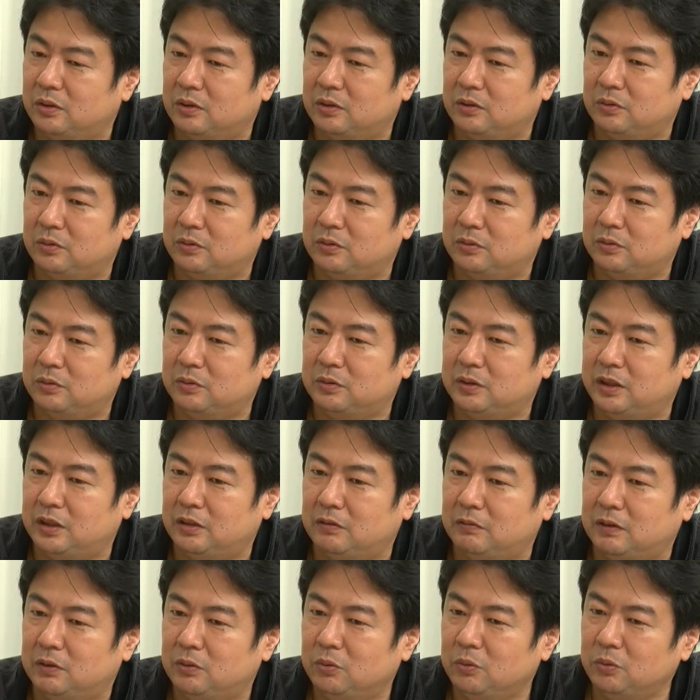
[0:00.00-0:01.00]
あのってい
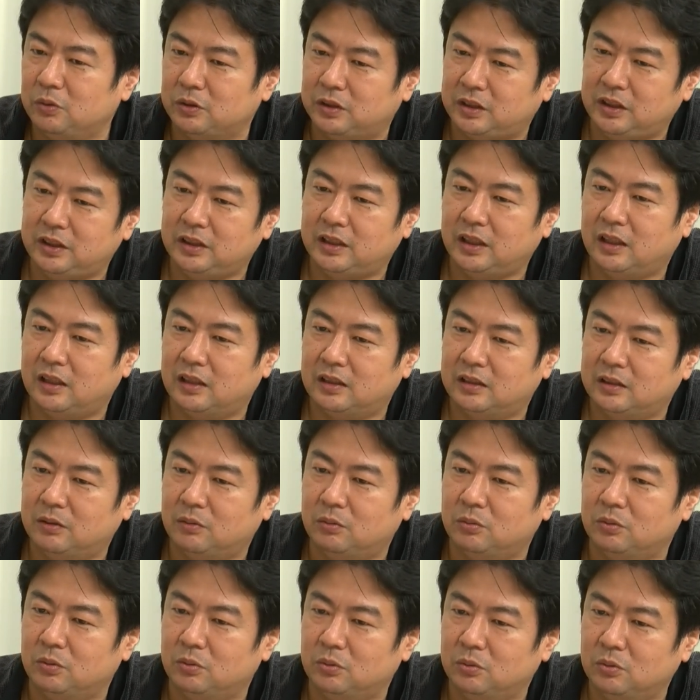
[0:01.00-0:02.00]
うのはどう聞いたかって
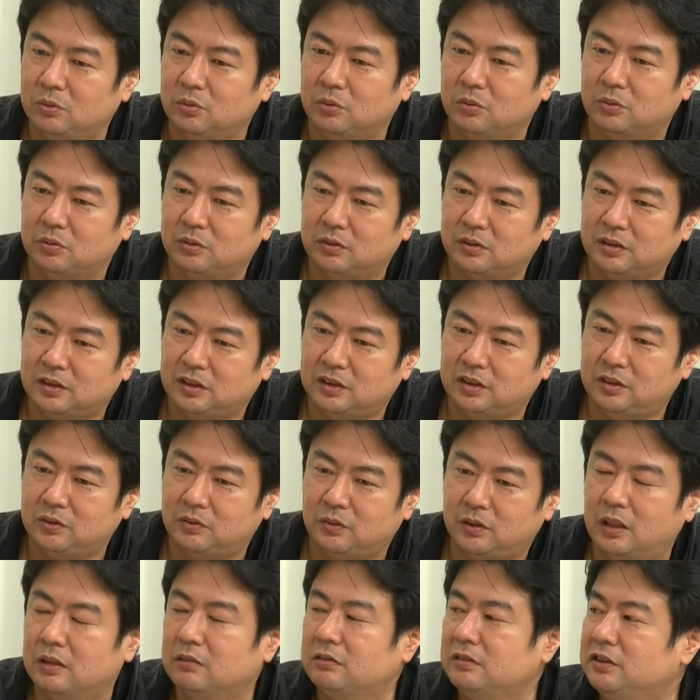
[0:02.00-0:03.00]
ことをきちん
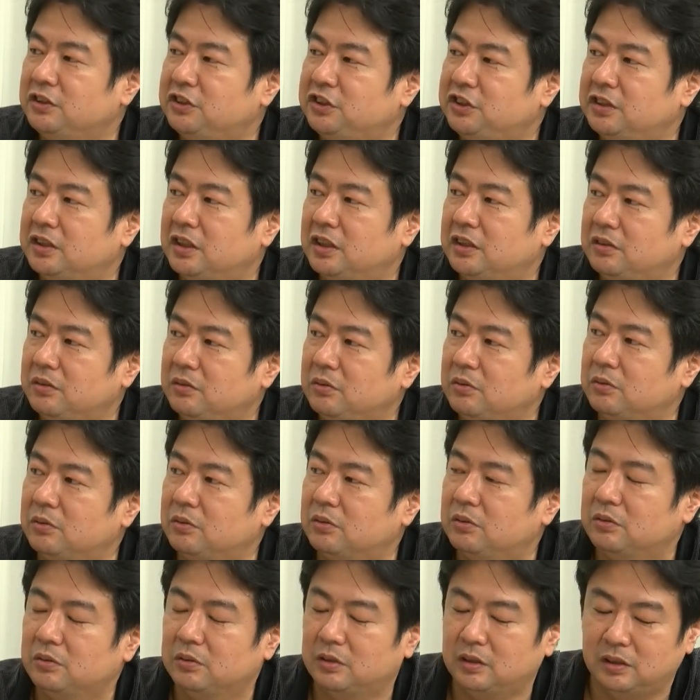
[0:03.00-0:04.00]
と確認しないと、はい、